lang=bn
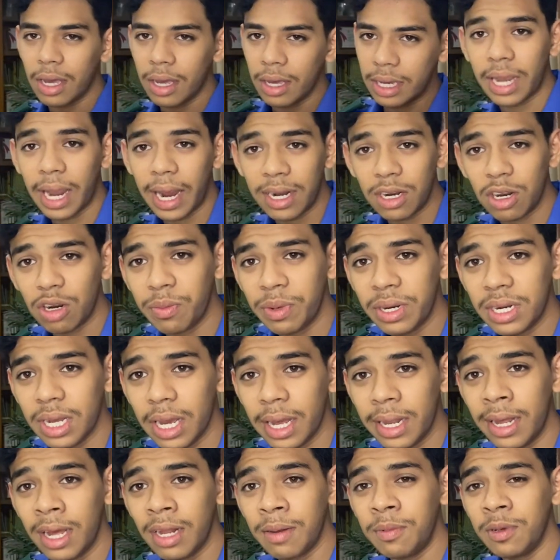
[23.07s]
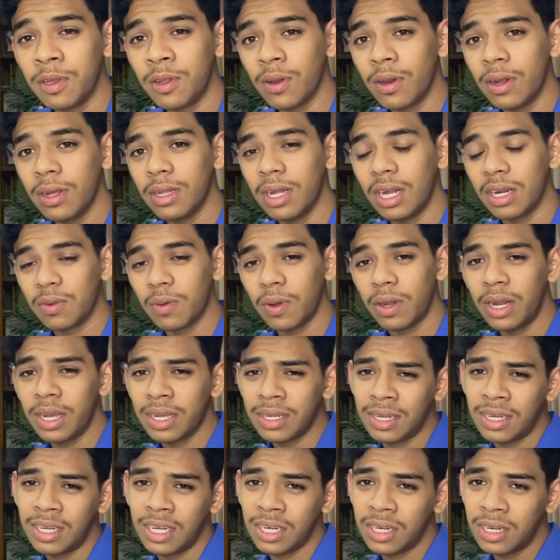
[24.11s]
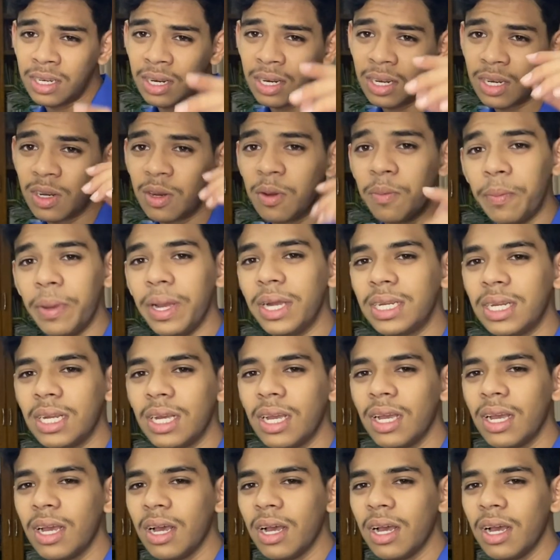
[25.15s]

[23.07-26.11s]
ক্যান্টনমেন্ট এরিয়ার ভিতরে দ্যাটস ওয়ে রেস্ট্রিকশন একটু বেশি